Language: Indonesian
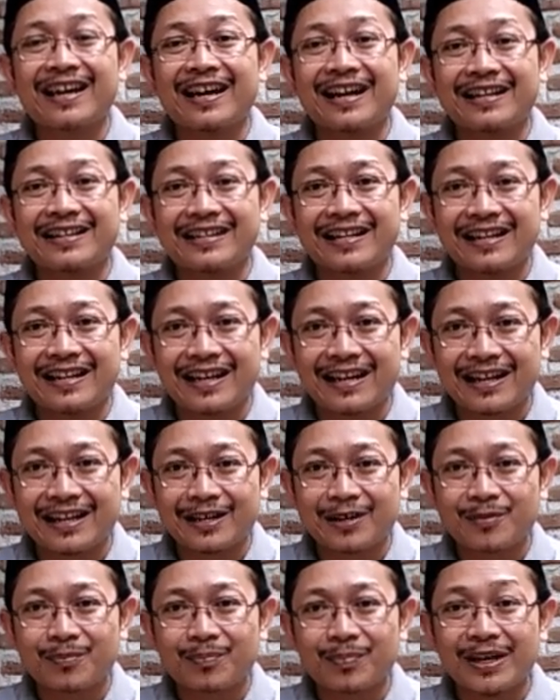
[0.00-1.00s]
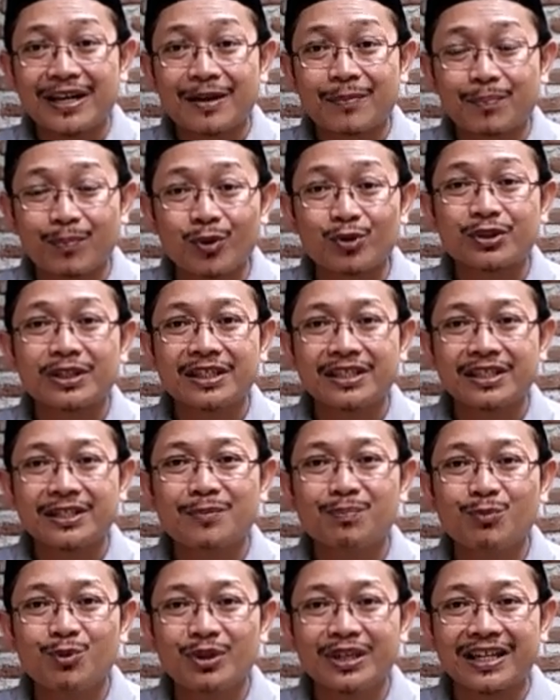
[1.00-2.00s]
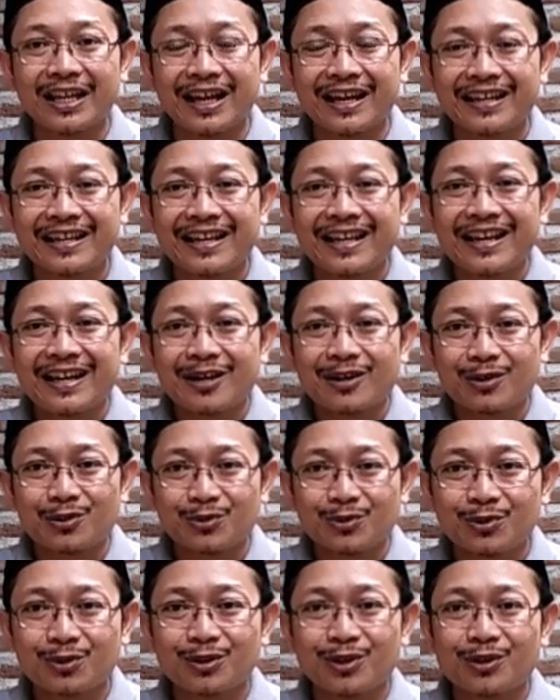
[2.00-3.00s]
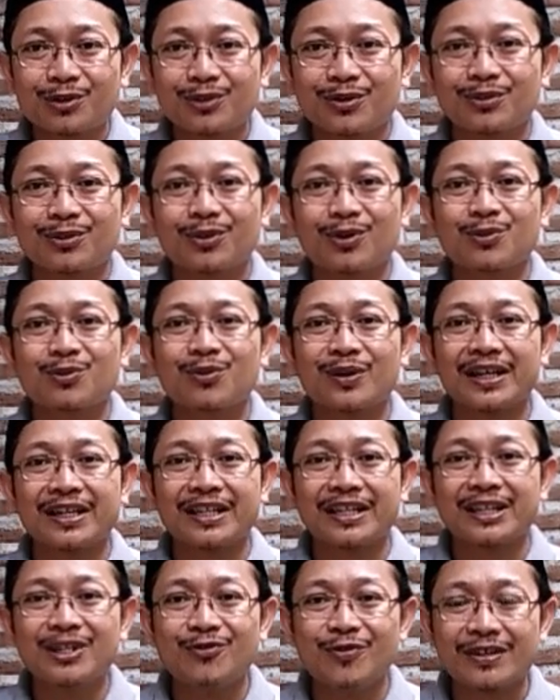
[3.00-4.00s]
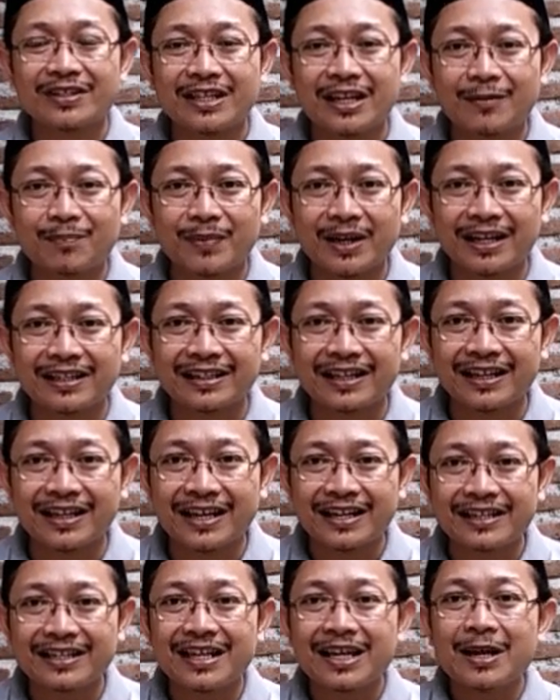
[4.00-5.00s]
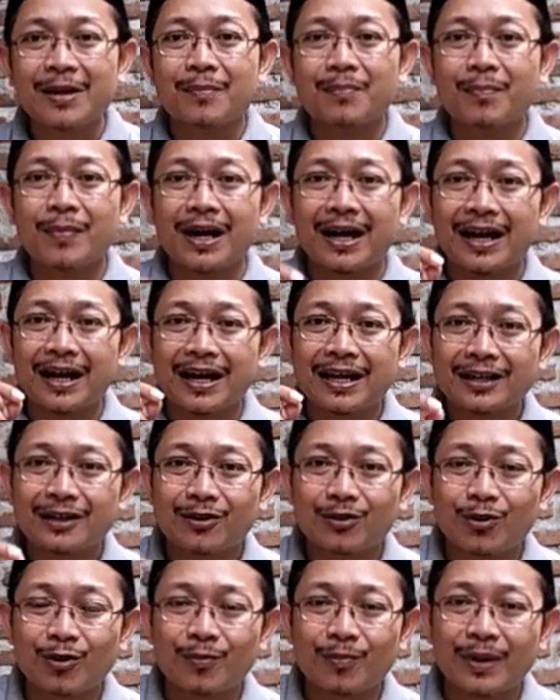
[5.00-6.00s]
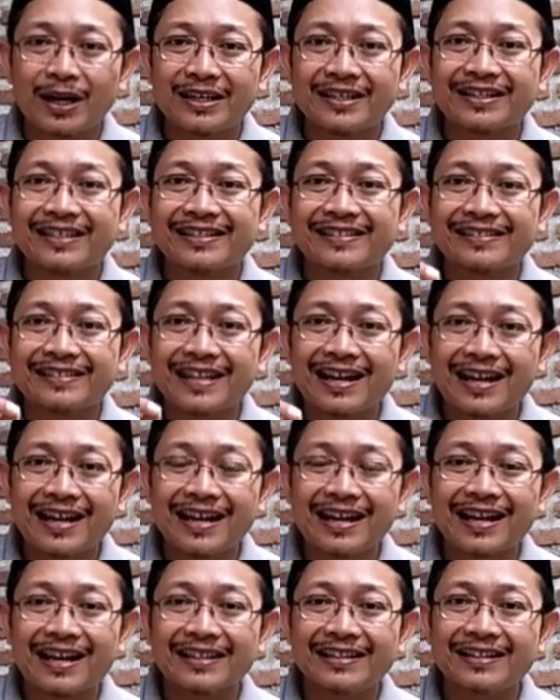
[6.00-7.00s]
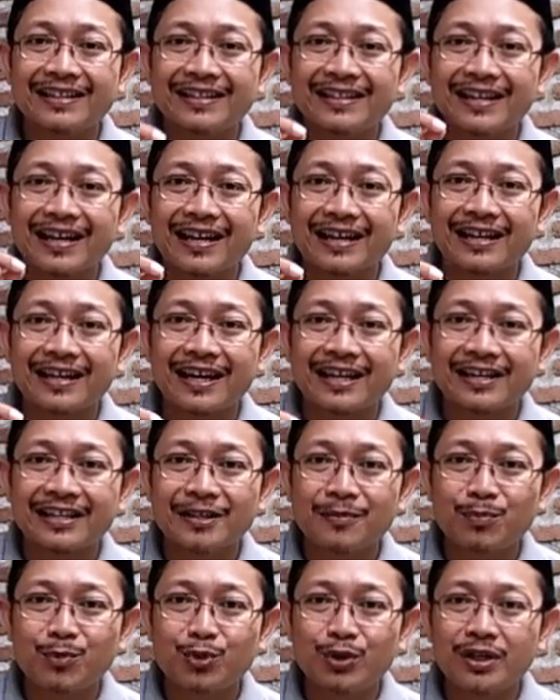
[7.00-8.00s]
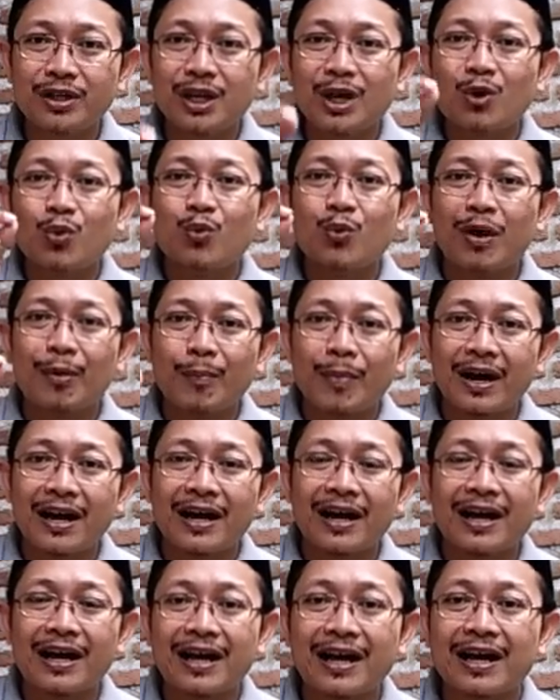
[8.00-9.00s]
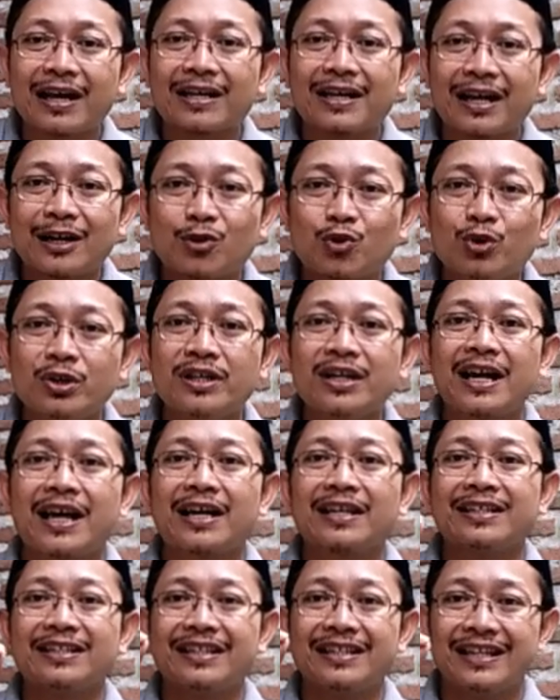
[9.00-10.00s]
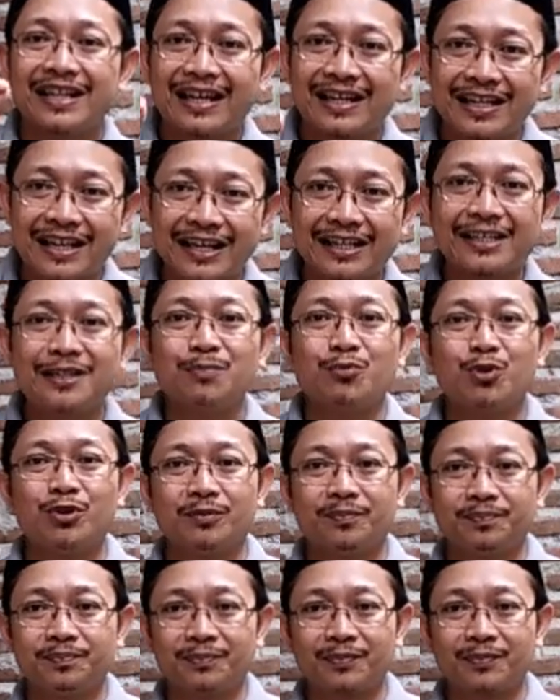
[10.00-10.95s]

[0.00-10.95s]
adalah pada posisi mulia. Rasulullah Shallallahu Alaihi Wasallam mengatakan ma'akroman nisa'a illa karimun wa ma'ahanahunna illa laimun.